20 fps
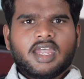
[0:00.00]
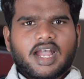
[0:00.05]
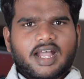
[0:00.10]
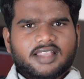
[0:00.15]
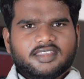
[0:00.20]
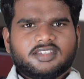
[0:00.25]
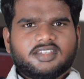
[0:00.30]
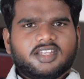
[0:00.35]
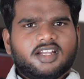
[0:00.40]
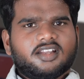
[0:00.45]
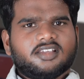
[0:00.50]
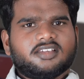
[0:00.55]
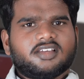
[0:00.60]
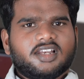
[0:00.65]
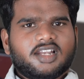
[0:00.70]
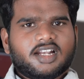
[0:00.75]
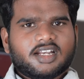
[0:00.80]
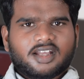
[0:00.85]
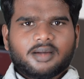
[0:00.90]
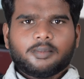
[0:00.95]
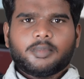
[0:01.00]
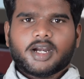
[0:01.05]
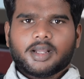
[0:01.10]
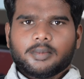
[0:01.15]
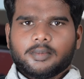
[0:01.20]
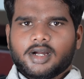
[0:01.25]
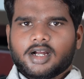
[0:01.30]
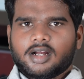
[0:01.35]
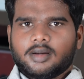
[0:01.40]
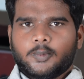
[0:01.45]
அந்த தேட்டர்ஸ்க்கெல்லாம் நான்
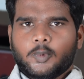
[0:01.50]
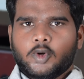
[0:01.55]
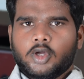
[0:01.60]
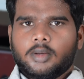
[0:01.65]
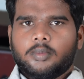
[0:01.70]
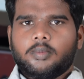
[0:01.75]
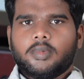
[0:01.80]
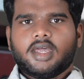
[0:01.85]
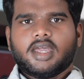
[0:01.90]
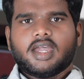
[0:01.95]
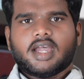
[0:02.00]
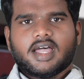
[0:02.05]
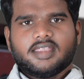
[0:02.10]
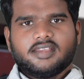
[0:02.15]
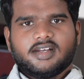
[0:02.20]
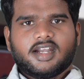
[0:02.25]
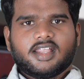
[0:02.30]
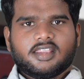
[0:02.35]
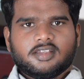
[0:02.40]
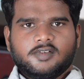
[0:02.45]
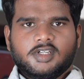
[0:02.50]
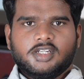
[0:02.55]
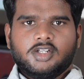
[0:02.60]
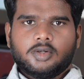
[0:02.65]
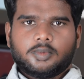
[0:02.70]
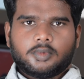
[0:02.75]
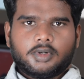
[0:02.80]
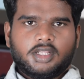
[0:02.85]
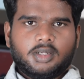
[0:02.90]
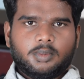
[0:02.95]
படம் பார்க்க போயிருப்பேன் அதனால அதை
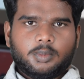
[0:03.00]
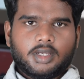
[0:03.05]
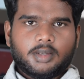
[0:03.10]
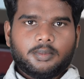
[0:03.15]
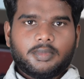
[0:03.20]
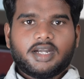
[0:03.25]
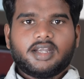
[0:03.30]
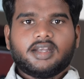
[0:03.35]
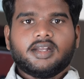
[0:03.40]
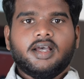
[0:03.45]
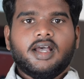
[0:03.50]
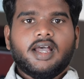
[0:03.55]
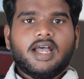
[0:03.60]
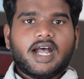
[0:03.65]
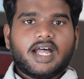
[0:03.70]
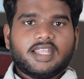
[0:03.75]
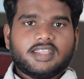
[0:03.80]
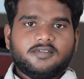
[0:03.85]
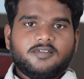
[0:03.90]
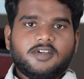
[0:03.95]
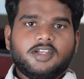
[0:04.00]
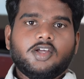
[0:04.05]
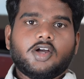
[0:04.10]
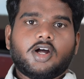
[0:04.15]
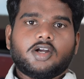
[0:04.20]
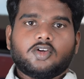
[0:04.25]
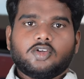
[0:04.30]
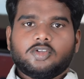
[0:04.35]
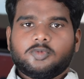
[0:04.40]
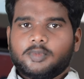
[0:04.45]
வீடியோ பண்ணியிருப்பேன் பட் அந்த வீடியோ
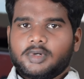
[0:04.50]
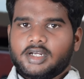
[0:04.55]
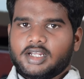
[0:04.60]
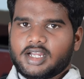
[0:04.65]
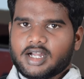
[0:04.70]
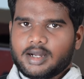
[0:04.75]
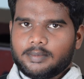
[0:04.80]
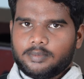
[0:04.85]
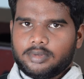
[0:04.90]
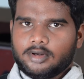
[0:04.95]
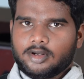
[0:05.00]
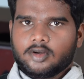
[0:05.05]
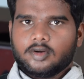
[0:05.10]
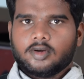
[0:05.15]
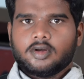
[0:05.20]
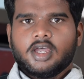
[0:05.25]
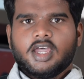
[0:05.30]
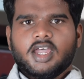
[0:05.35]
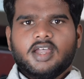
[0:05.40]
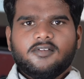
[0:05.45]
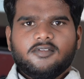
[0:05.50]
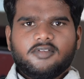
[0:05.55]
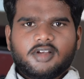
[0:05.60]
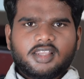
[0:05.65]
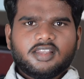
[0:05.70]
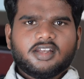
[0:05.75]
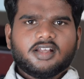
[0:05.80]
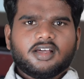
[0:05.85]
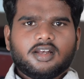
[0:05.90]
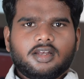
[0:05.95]
அனௌன்ஸ்மெண்ட்டுக்கு அப்புறம்
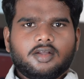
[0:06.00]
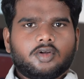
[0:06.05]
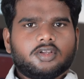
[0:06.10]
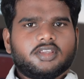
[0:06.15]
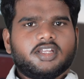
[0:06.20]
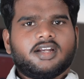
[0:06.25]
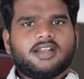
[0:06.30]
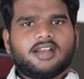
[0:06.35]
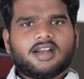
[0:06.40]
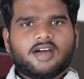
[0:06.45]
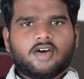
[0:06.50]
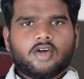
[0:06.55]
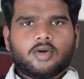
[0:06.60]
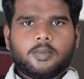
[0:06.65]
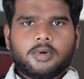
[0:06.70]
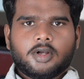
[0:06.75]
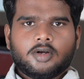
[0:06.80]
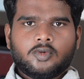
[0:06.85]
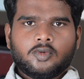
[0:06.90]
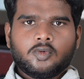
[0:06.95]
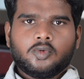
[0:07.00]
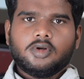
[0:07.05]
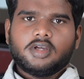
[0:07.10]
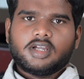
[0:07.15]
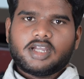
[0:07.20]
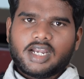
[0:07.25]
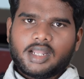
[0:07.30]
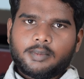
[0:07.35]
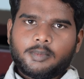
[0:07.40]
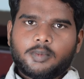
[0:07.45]
விருதுநகரில் ஒரு தேட்டர் கவர் பண்ணணும்னு
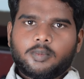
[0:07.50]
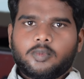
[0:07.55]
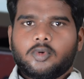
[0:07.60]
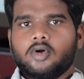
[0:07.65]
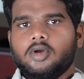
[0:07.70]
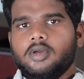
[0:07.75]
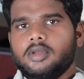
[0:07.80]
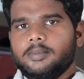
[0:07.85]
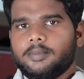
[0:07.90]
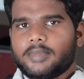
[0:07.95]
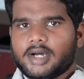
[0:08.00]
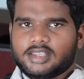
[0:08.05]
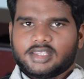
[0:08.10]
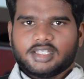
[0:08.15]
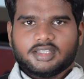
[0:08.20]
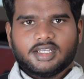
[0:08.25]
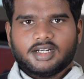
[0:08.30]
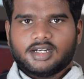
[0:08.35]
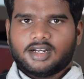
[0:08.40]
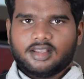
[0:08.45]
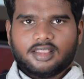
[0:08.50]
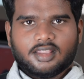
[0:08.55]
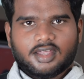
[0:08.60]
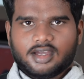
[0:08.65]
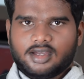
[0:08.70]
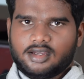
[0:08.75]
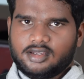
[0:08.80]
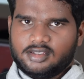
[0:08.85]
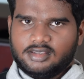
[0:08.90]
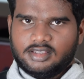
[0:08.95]
கிளம்பி போய் பார்த்த தேட்டர்
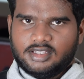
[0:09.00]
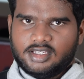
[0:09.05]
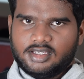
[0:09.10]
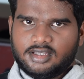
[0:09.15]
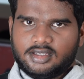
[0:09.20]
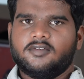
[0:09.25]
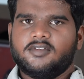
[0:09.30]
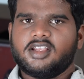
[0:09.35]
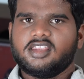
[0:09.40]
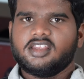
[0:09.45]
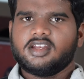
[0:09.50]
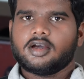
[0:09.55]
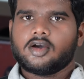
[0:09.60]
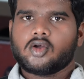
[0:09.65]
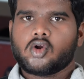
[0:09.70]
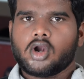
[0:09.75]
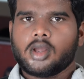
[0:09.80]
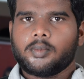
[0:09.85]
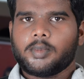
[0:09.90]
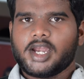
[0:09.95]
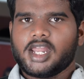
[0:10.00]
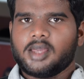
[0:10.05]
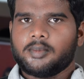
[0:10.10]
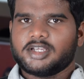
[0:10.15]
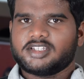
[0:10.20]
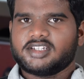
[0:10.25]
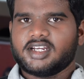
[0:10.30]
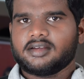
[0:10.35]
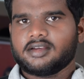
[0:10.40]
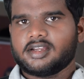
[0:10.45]
தான் இது விருதுநகரோட பழைய
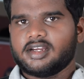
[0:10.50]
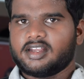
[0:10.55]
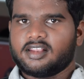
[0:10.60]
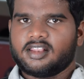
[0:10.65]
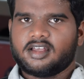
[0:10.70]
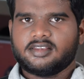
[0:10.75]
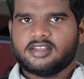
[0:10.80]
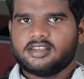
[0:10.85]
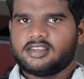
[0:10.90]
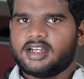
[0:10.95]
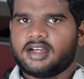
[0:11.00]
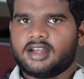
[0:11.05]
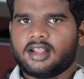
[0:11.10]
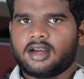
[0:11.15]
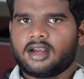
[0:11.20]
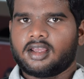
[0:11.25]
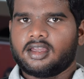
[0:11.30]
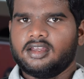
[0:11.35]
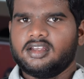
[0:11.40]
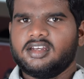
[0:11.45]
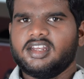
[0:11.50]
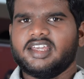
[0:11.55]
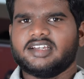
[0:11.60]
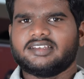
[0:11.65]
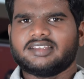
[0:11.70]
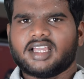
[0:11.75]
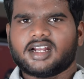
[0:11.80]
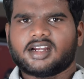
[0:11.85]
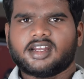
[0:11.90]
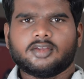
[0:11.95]
பஸ் ஸ்டாண்ட் கிட்ட தான் அந்த தேட்டர் இருக்கு இன்னும்
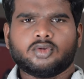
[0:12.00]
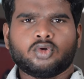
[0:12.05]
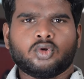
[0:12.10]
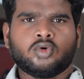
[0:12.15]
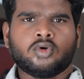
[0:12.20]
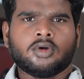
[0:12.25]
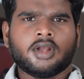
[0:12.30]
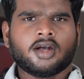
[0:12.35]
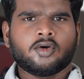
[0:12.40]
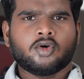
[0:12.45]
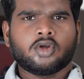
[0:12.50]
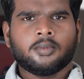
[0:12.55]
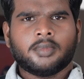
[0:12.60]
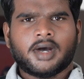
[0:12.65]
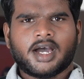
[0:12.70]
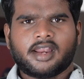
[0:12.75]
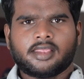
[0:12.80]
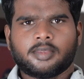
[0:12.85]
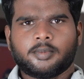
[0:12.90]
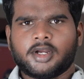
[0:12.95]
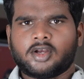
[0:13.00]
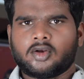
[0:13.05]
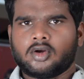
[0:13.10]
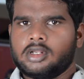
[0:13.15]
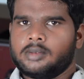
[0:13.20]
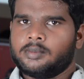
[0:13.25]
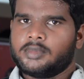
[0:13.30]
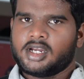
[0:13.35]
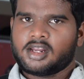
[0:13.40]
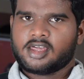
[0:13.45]
எக்ஸாக்டா சொல்லணும்னா அங்கே ஒரு பாரத்
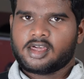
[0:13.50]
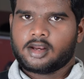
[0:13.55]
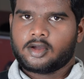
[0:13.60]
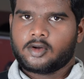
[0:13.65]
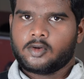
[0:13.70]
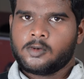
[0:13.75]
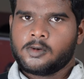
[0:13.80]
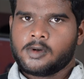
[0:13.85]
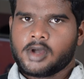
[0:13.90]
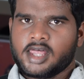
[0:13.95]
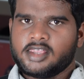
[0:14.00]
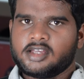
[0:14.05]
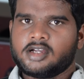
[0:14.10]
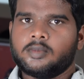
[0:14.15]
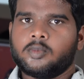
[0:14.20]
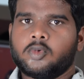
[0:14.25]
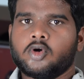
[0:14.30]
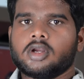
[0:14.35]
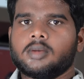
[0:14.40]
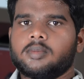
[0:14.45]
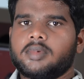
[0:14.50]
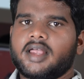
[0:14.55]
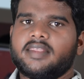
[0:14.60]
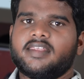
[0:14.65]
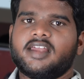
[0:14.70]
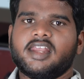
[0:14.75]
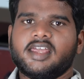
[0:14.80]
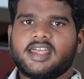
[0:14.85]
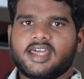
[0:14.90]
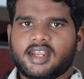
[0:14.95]
பெட்ரோலியம் பல்க் இருக்கும் அதுக்கு போற
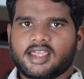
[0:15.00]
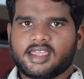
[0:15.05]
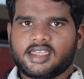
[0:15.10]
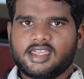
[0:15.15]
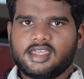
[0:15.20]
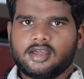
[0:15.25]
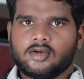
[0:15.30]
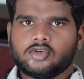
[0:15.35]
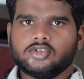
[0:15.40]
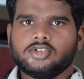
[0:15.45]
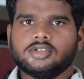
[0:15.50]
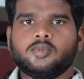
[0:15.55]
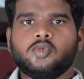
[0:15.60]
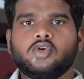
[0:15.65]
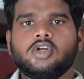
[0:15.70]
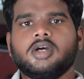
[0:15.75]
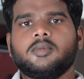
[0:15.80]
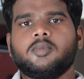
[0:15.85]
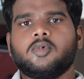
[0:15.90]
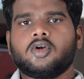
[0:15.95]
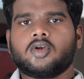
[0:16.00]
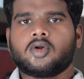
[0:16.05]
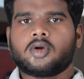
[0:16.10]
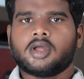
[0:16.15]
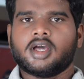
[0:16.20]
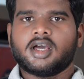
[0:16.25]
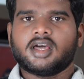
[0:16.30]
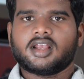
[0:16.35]
பாதையில இறங்கி கொஞ்சம் முன்ன போனோம்னா